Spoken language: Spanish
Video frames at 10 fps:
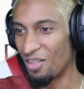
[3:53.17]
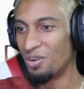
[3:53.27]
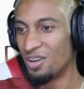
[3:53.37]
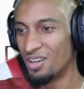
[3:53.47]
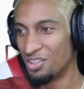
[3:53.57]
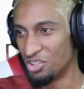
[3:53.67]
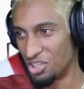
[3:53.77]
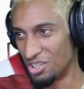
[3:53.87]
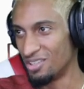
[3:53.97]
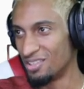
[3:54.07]

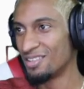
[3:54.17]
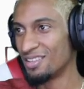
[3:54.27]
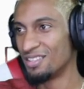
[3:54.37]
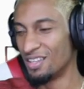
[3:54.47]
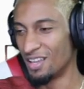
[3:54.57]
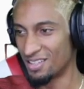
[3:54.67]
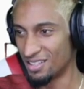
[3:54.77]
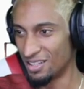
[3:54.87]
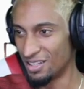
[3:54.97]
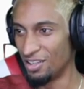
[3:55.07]
GG's. Sigue
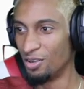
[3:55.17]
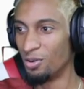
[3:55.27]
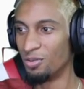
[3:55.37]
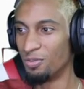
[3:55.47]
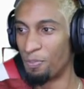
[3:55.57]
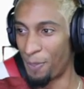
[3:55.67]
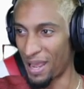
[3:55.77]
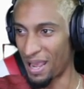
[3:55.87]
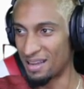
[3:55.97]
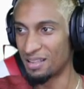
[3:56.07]
así, Nino.
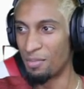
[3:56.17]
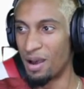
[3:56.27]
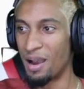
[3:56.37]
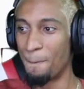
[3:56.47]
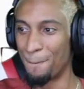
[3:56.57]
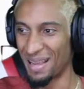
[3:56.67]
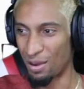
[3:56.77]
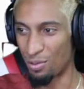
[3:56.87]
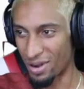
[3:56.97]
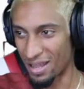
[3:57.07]
Pega este man. Pega un
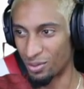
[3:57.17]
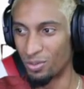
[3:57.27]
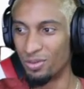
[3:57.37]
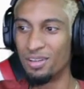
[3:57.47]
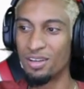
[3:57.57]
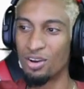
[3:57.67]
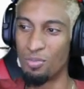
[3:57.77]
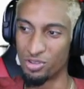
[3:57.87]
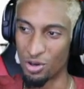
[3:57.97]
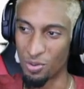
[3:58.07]
rato. Como
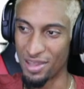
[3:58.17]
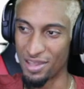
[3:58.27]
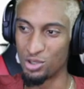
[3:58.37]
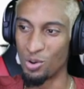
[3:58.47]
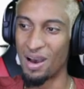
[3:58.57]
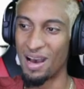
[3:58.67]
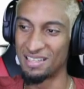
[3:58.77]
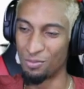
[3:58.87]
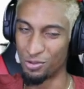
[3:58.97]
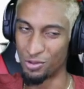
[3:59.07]
se lo había dicho hace
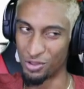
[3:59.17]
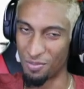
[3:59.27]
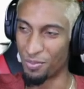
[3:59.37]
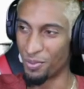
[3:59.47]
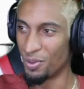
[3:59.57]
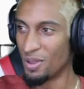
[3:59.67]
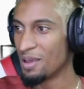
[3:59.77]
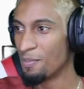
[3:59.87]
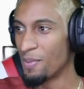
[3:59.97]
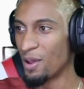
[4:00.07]
mucho tiempo.
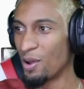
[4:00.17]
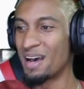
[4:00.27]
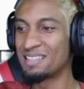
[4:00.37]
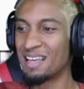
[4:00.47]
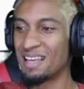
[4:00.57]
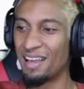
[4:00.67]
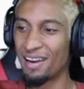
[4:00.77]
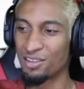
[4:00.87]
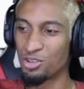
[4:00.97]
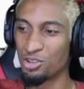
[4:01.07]
Pero hasta ahí la
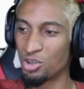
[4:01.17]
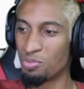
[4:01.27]
reacción, chicos.